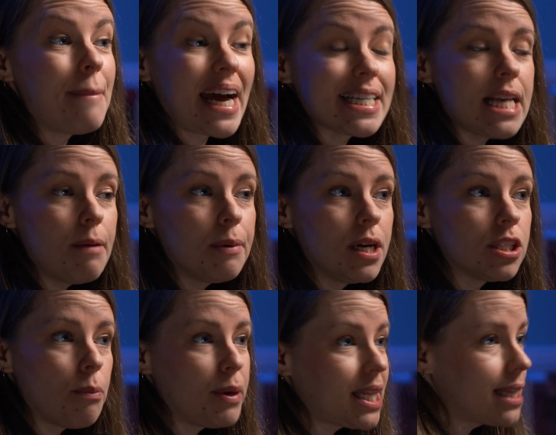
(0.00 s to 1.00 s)
Par exemple, tu
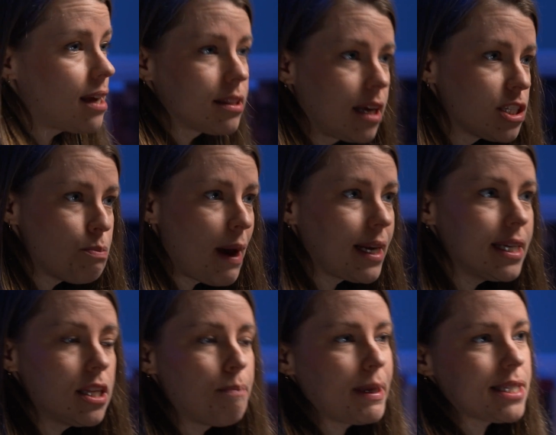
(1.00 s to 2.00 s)
as peut-être entendu
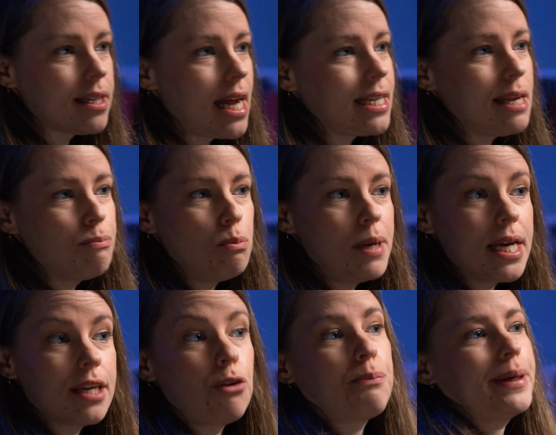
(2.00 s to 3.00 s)
parler de personnalités
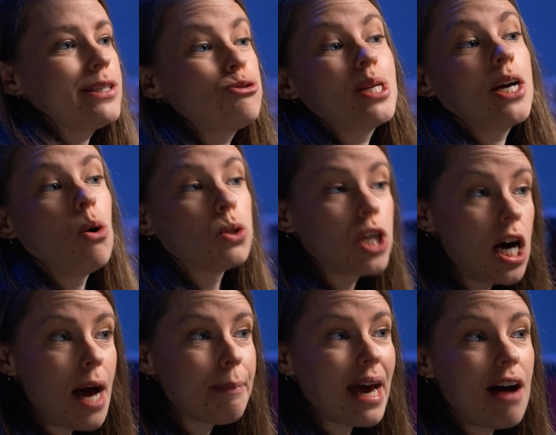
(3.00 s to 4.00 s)
publiques qui ont perdu des
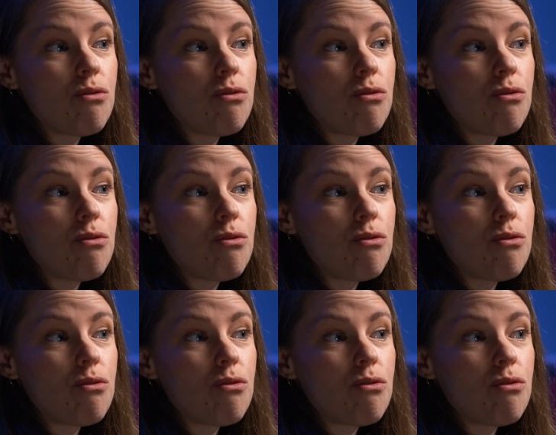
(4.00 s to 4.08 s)
contrats après